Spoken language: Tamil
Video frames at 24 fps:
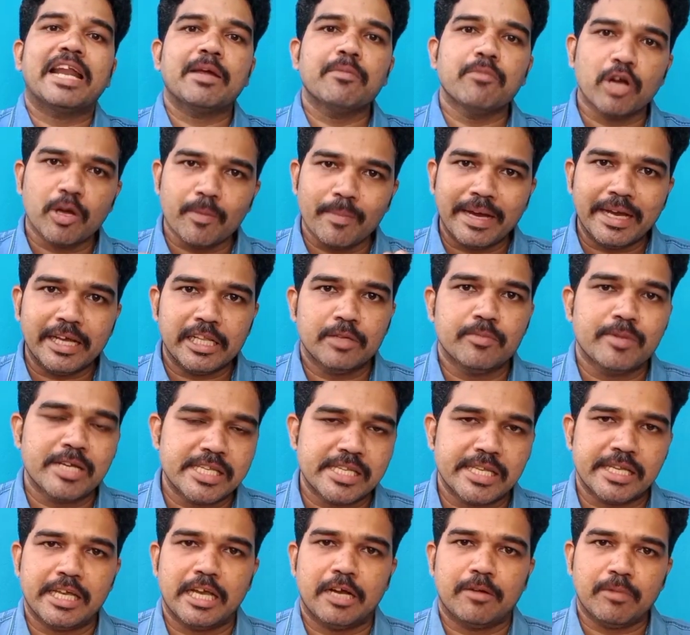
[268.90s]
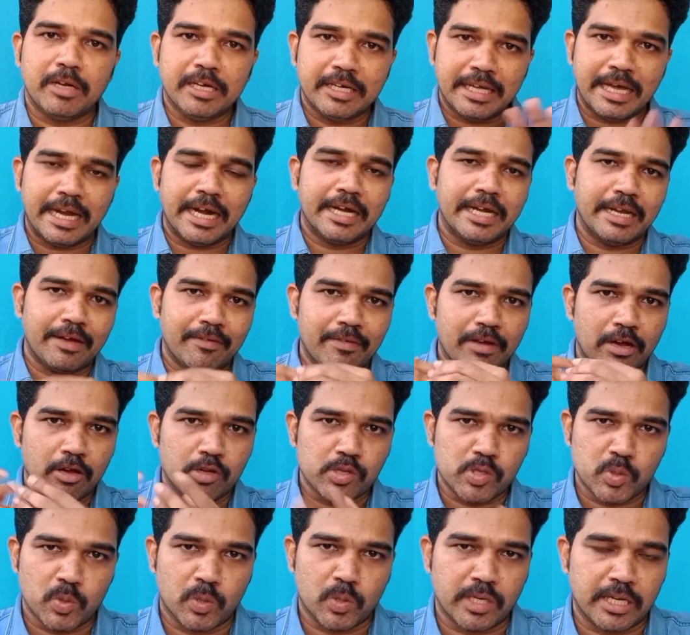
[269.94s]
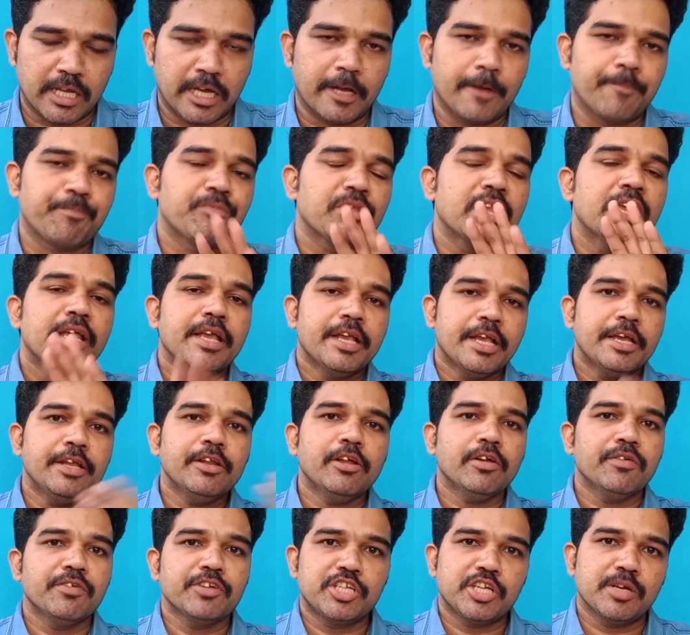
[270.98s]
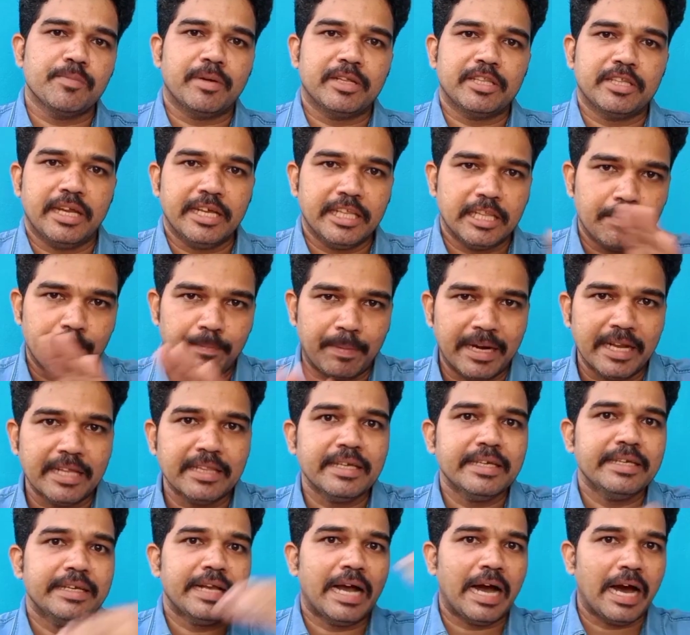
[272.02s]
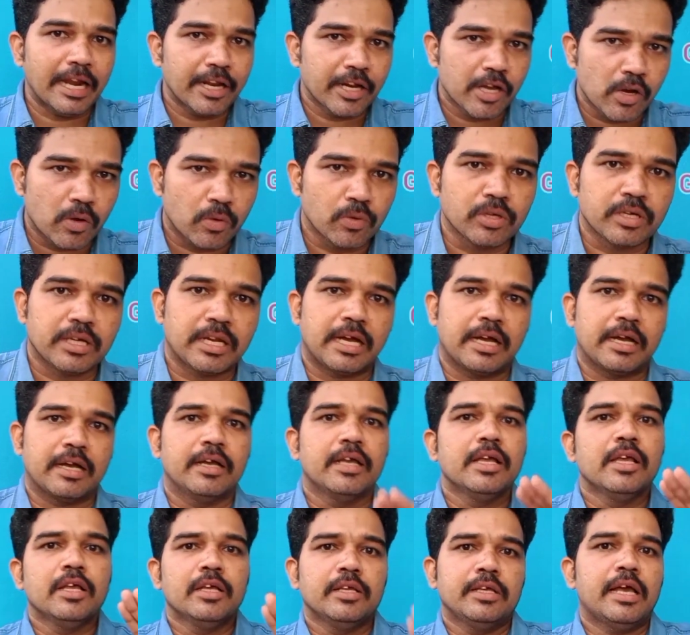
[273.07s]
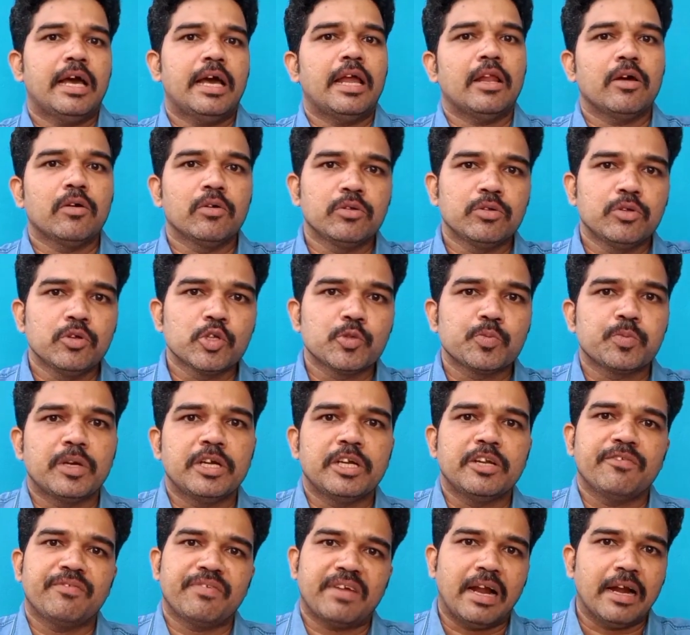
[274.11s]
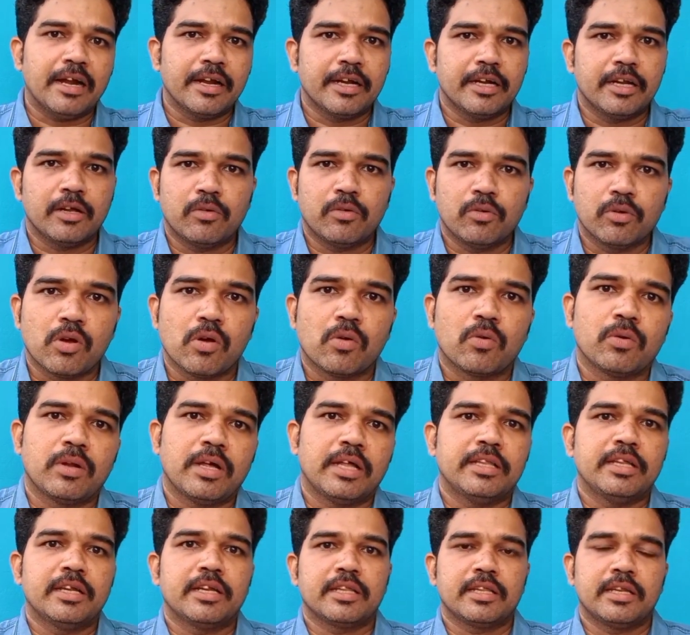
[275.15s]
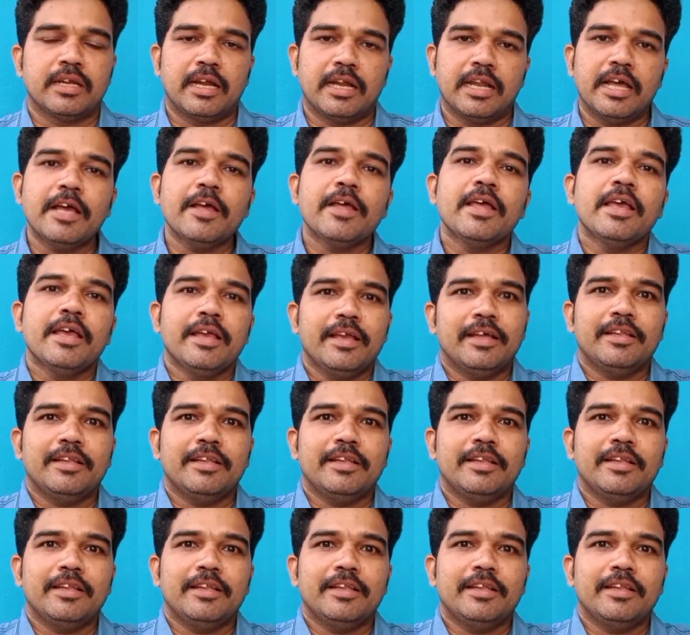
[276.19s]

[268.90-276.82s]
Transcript: மறைமுகமாக எதுவுமே செய்யாமல் டேரெக்டாகவே அவங்க சொல்கிறாங்க இன்னொரு விஷயம் பார்த்தீங்கன்னா இந்த பணத்தை யாருக்கு கொடுக்குறாங்க யாரோ ஒரு யூஸ் பண்ணிட்டு ஃப்ராடு கிட்ட கொடுக்கக்கூடாதுன்றதுனால